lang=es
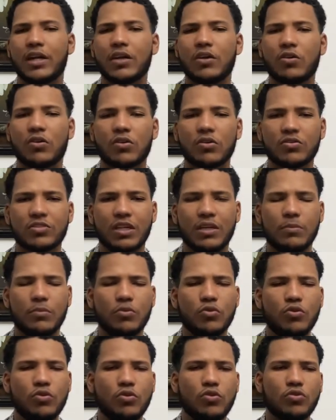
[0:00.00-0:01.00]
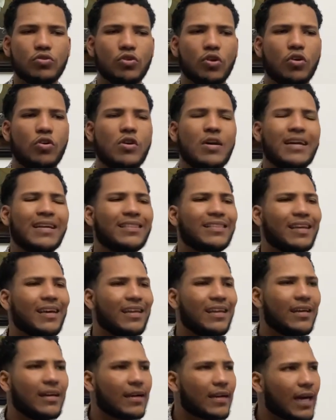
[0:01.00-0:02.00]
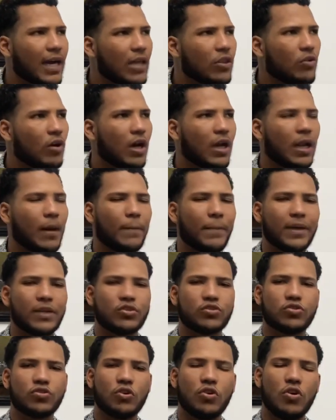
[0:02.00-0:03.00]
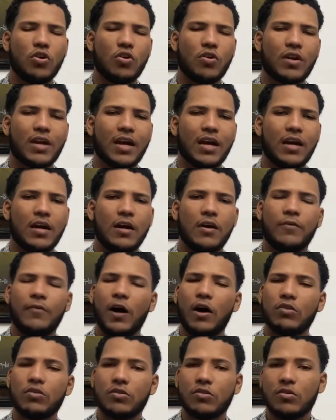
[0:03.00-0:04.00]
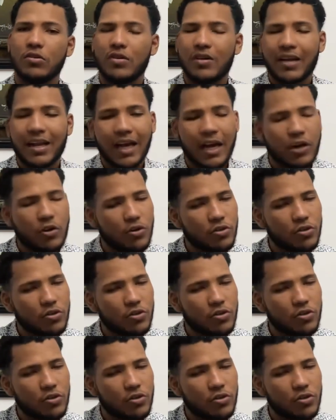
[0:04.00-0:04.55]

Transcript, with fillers: que él conoce el mundo, denigrando a la persona. Fausto, las